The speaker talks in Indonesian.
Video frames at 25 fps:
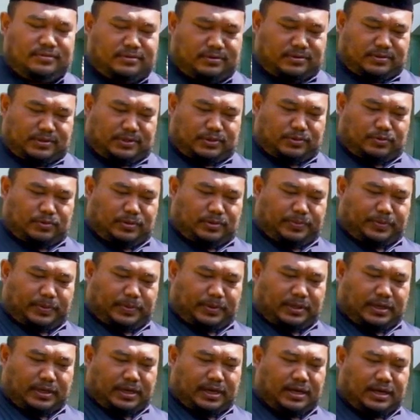Kita sudah
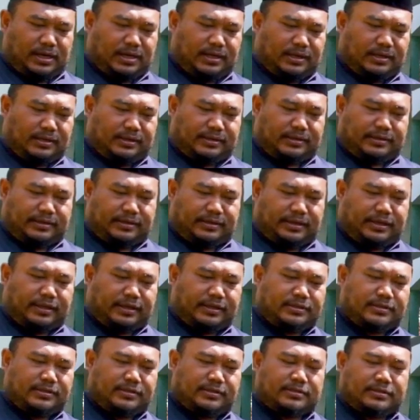pegang
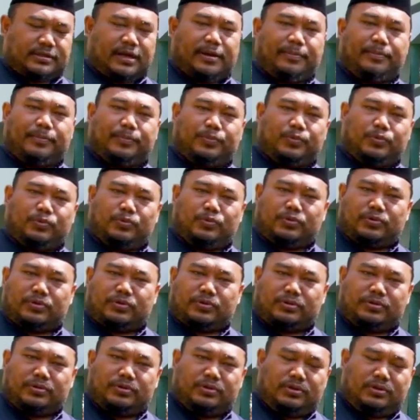es campur,